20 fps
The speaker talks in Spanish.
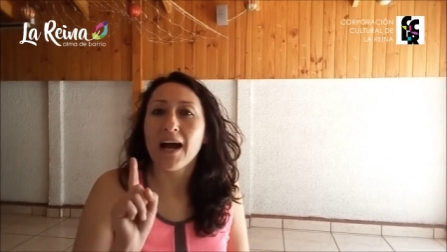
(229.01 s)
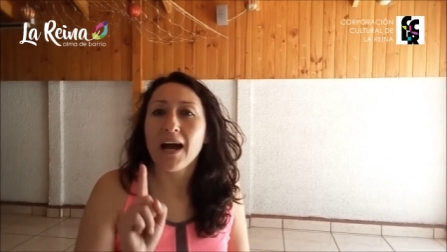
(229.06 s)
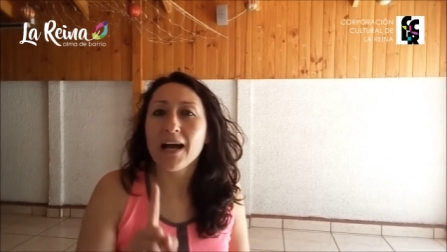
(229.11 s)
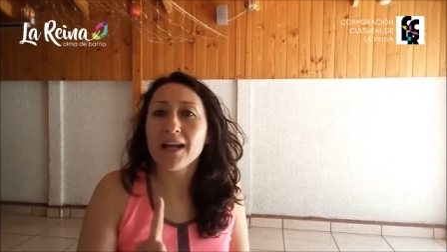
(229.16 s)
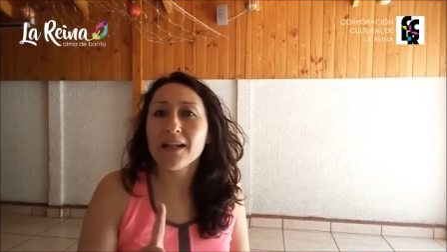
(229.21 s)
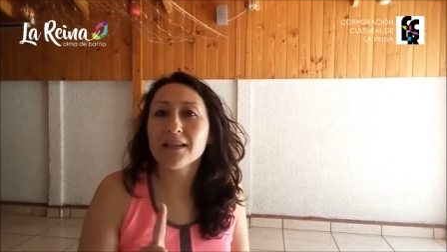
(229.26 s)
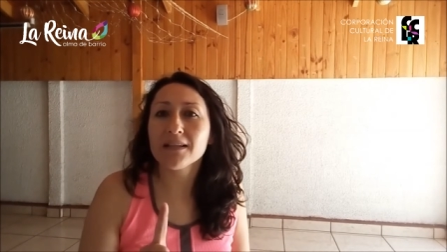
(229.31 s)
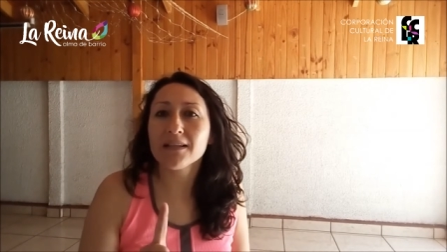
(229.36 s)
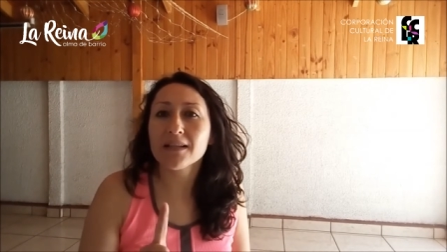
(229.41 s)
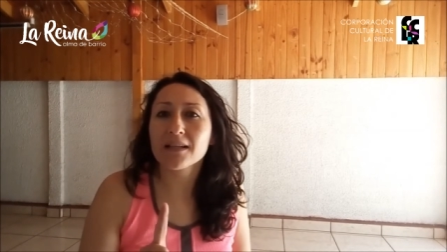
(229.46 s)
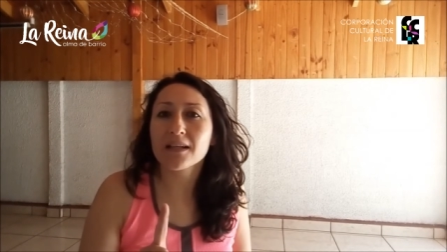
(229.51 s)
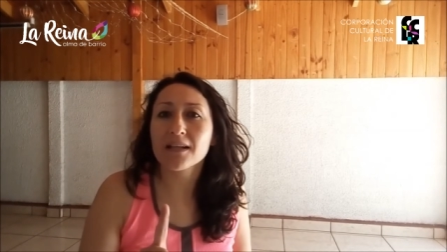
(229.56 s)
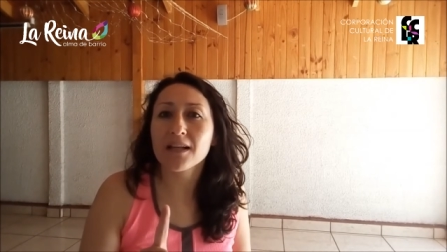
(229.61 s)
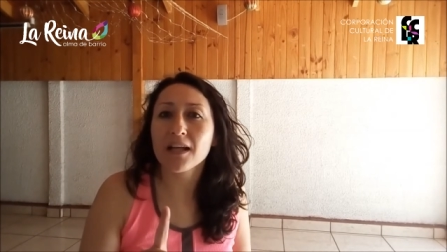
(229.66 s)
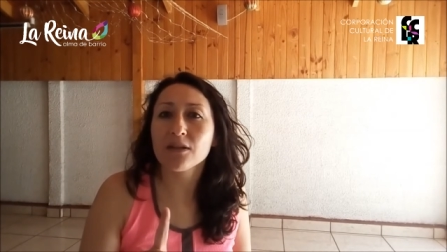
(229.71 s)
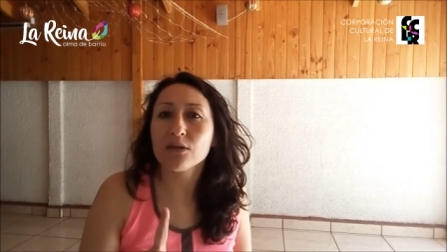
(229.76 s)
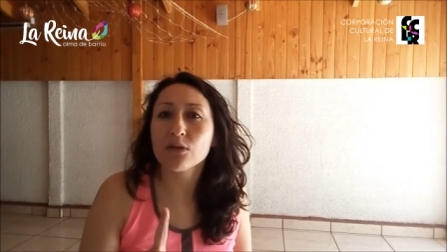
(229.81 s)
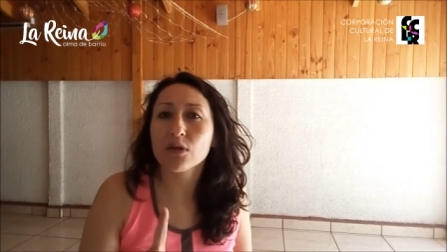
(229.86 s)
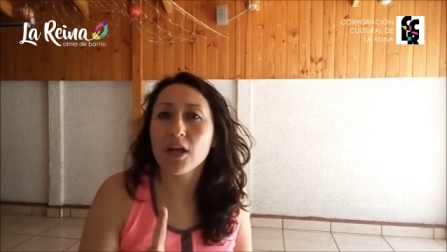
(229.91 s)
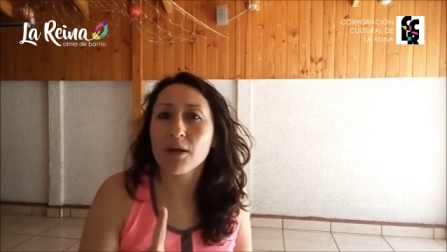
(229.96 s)

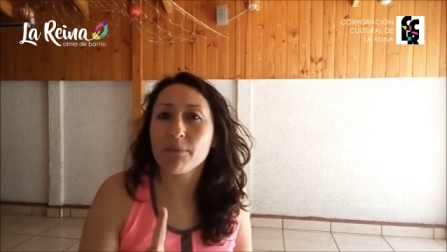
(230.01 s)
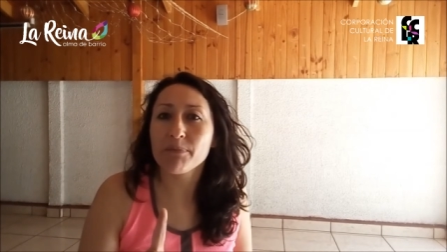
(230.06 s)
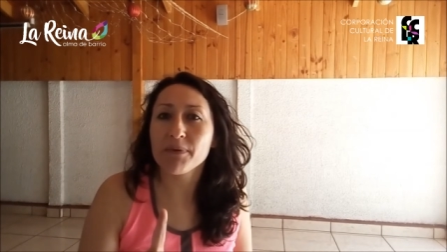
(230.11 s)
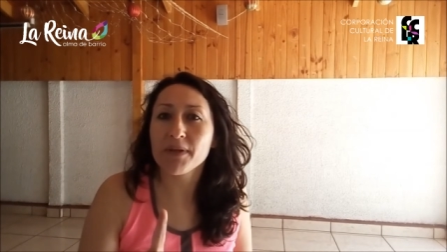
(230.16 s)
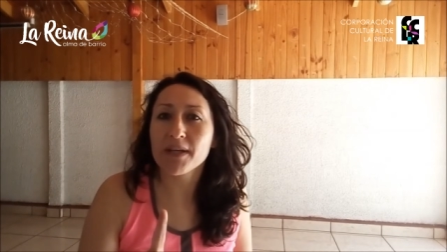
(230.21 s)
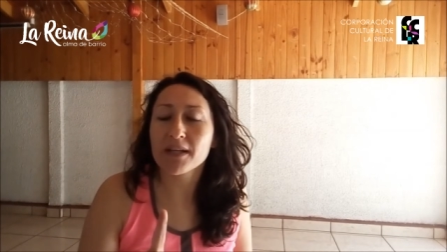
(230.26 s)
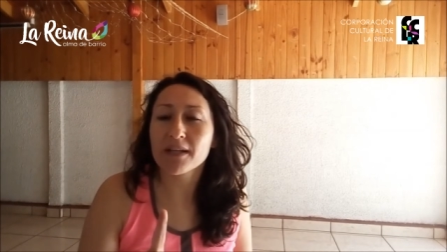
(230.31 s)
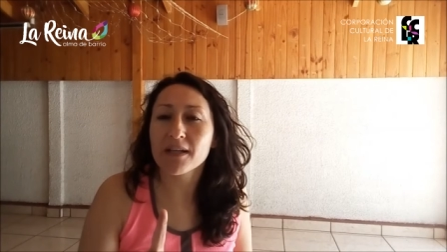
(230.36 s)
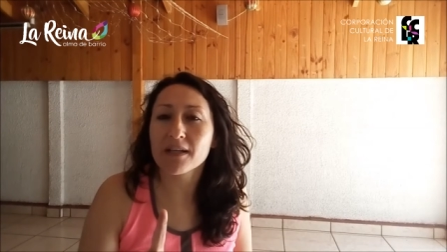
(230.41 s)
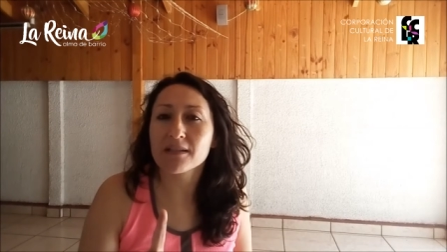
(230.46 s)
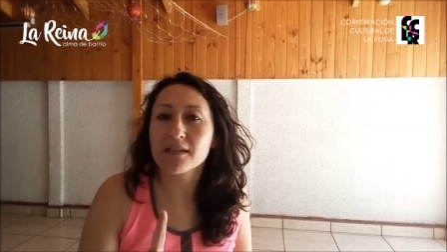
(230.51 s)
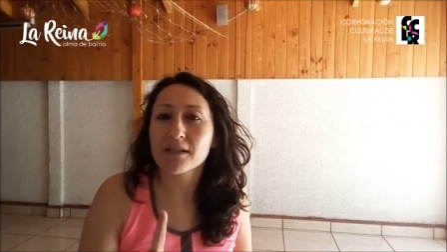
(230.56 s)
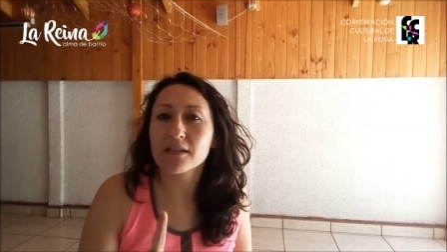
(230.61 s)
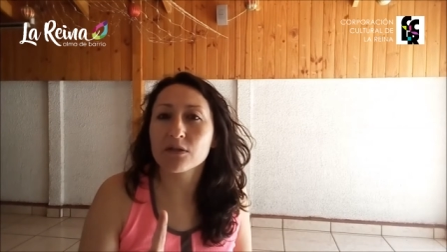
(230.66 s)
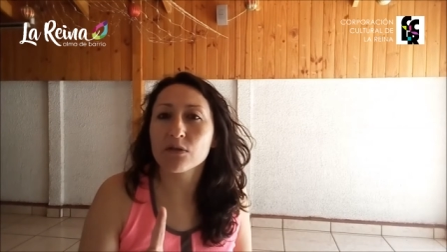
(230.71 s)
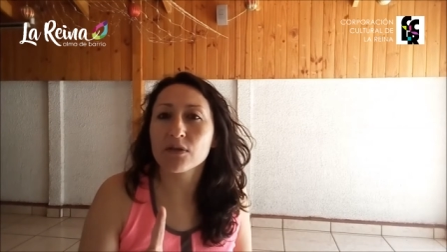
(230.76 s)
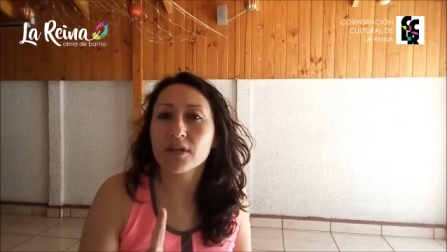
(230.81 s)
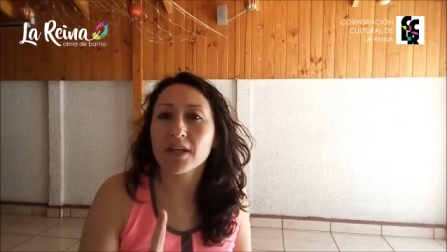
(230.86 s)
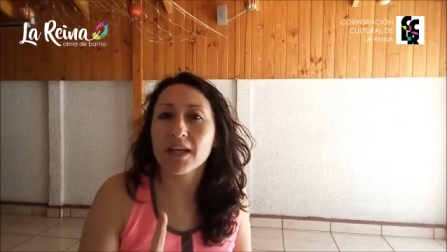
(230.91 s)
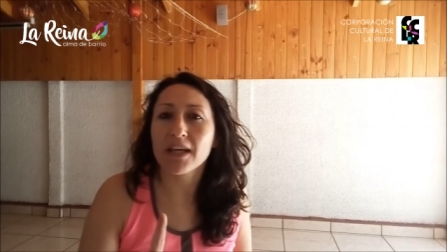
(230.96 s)
alternando la pierna ¿cierto?